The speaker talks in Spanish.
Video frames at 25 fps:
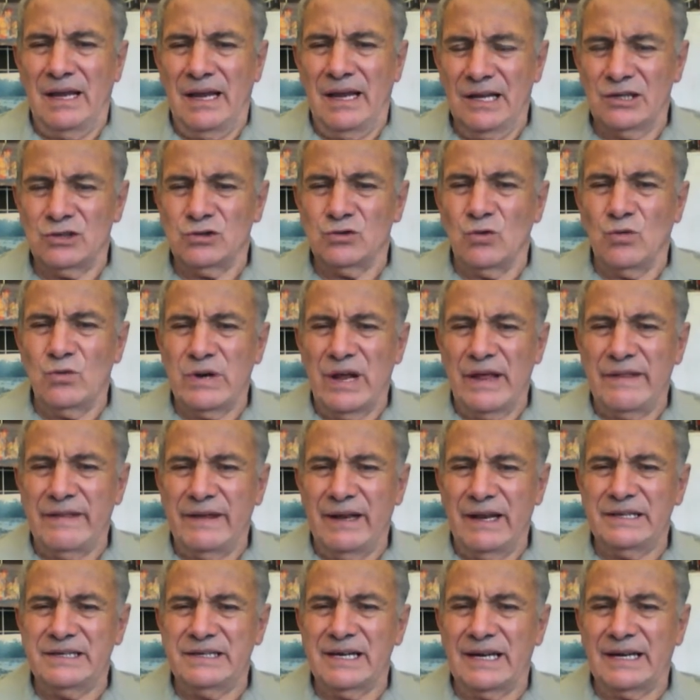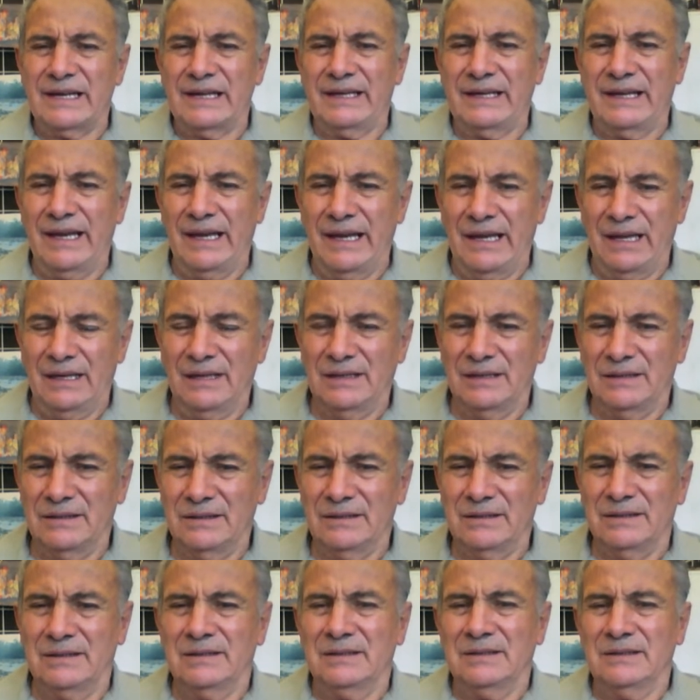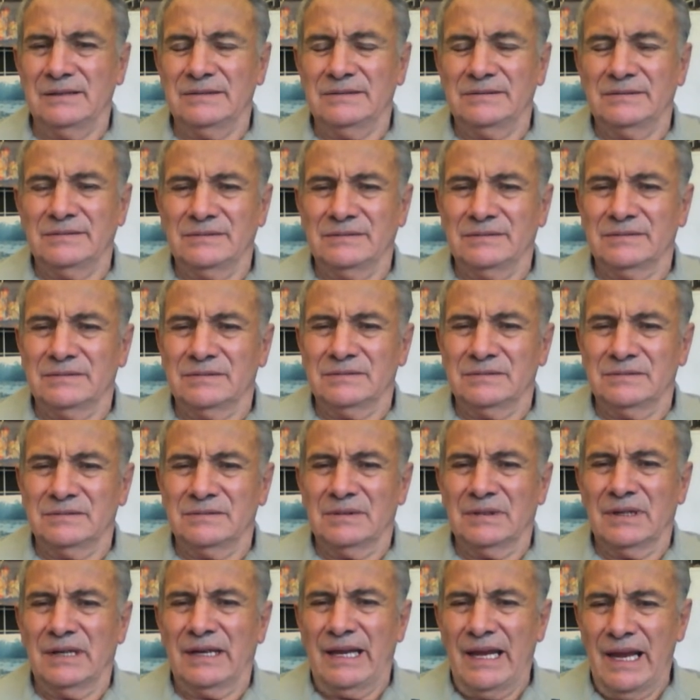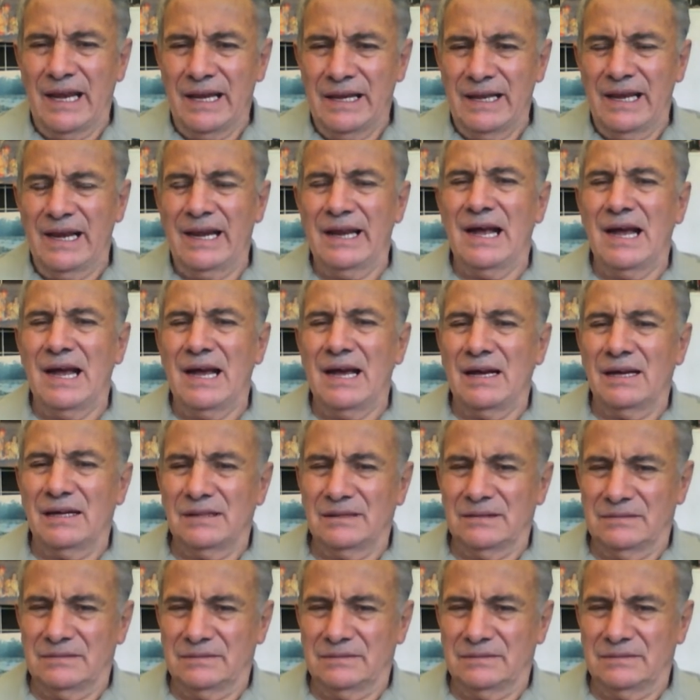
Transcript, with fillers: es una derecha que genera